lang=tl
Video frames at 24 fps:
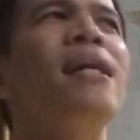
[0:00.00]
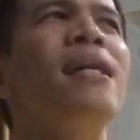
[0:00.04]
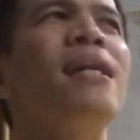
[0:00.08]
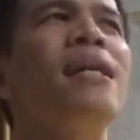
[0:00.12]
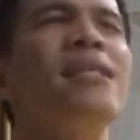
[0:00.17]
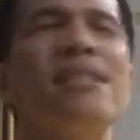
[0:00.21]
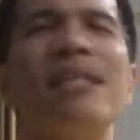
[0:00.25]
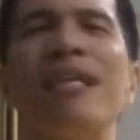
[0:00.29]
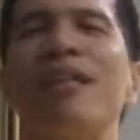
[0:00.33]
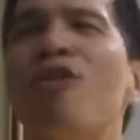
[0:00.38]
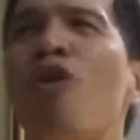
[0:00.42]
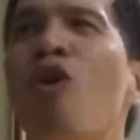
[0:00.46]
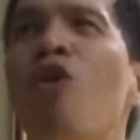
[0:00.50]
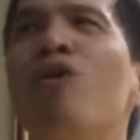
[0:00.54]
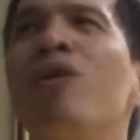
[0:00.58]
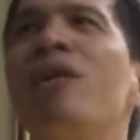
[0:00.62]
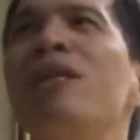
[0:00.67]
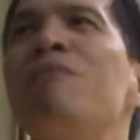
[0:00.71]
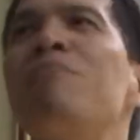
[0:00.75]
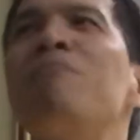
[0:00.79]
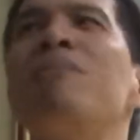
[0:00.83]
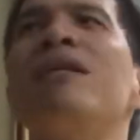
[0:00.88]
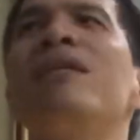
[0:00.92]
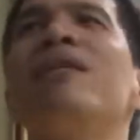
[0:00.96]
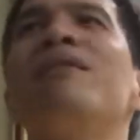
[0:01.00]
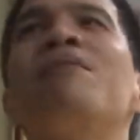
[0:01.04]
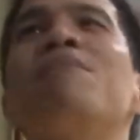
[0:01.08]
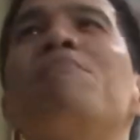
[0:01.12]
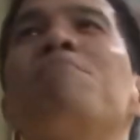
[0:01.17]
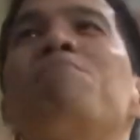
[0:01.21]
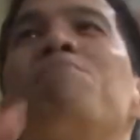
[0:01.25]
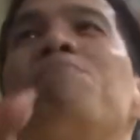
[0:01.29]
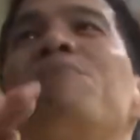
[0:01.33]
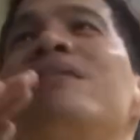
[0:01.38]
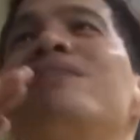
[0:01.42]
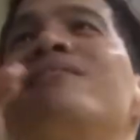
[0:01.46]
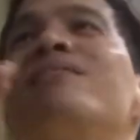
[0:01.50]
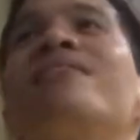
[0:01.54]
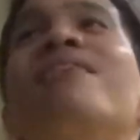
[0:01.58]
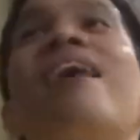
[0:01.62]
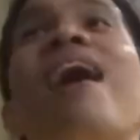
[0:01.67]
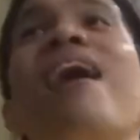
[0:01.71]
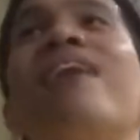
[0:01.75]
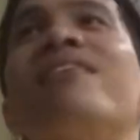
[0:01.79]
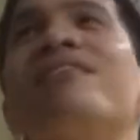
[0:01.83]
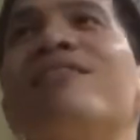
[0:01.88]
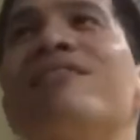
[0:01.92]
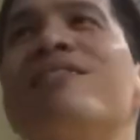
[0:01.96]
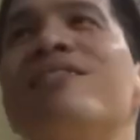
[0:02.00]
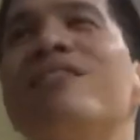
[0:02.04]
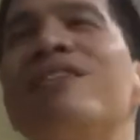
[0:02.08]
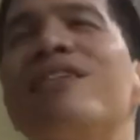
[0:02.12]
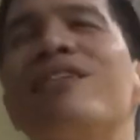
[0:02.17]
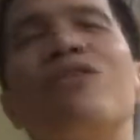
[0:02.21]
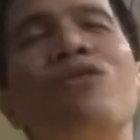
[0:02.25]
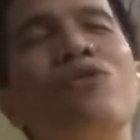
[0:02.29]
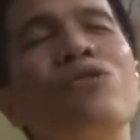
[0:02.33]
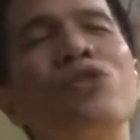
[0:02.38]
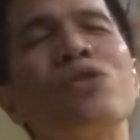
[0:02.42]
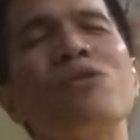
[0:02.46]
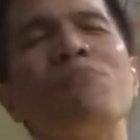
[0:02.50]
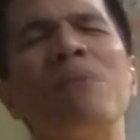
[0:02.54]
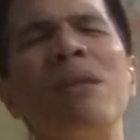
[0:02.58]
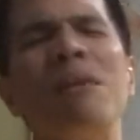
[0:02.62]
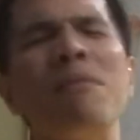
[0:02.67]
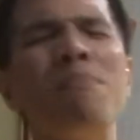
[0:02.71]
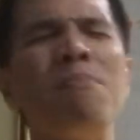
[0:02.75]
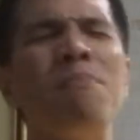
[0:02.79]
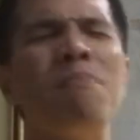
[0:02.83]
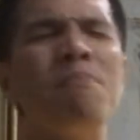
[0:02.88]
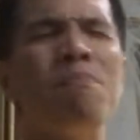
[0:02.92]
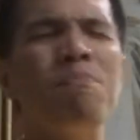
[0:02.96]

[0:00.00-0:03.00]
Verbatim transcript: does not only mean beating others, it also means